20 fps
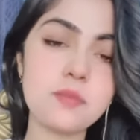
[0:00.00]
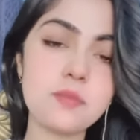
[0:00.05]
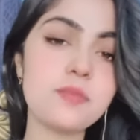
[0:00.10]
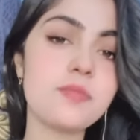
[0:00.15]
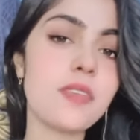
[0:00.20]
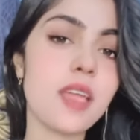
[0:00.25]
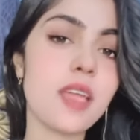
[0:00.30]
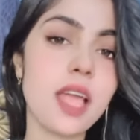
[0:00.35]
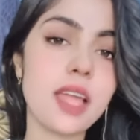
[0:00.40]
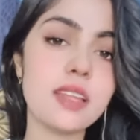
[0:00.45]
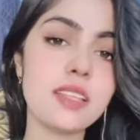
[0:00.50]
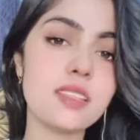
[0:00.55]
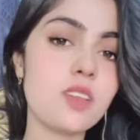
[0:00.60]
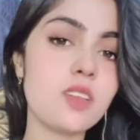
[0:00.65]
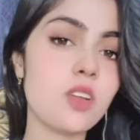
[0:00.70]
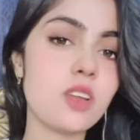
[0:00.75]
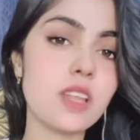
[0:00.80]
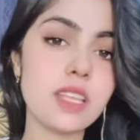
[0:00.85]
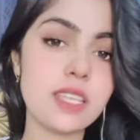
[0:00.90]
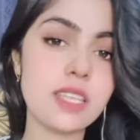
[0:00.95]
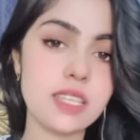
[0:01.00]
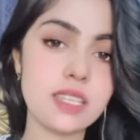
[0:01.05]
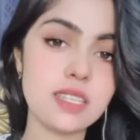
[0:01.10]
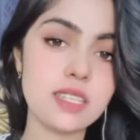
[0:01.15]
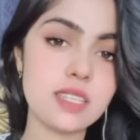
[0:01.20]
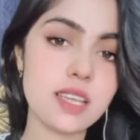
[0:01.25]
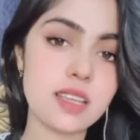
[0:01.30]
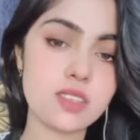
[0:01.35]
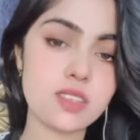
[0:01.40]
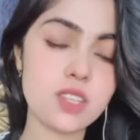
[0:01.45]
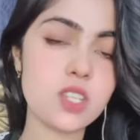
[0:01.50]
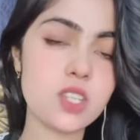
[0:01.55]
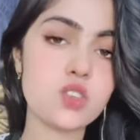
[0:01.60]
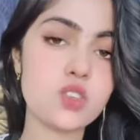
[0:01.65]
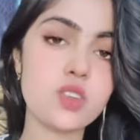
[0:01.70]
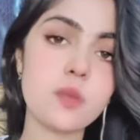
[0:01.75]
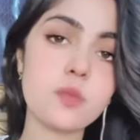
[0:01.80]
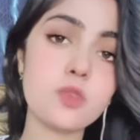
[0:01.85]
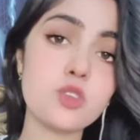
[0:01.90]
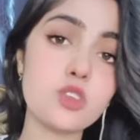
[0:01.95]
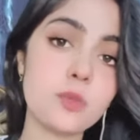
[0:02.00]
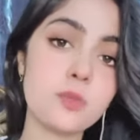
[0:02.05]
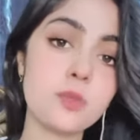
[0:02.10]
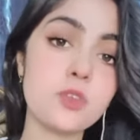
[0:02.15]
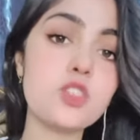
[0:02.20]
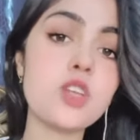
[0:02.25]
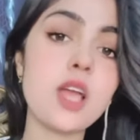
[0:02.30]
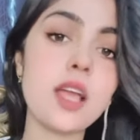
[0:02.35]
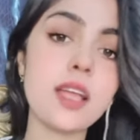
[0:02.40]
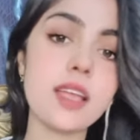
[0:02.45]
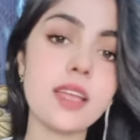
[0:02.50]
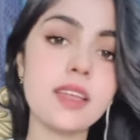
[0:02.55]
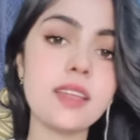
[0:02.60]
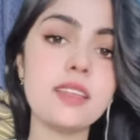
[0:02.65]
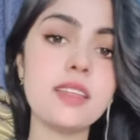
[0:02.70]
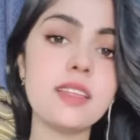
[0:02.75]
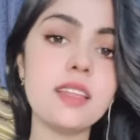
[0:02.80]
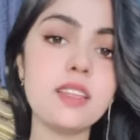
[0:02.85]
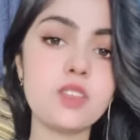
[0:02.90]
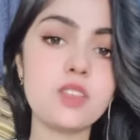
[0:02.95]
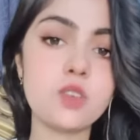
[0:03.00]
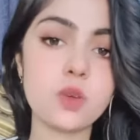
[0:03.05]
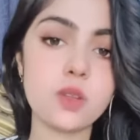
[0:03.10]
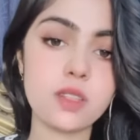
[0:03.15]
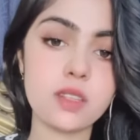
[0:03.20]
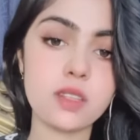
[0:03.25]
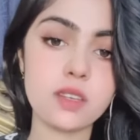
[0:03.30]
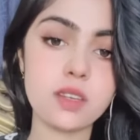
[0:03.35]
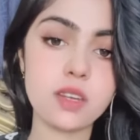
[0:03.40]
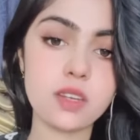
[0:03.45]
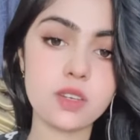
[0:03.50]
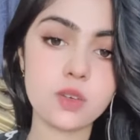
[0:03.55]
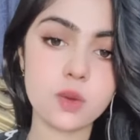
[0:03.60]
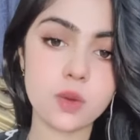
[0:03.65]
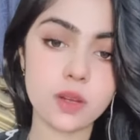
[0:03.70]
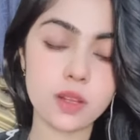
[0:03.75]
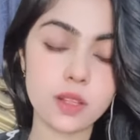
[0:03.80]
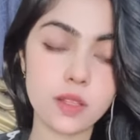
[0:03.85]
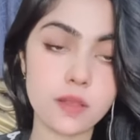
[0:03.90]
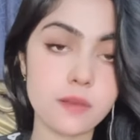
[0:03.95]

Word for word: আইডিতে অনেক ইটি e আসে এই জন্য আমি সব কিছু আগে আগে ডিলিট করে দিই ডিলিট করে দিই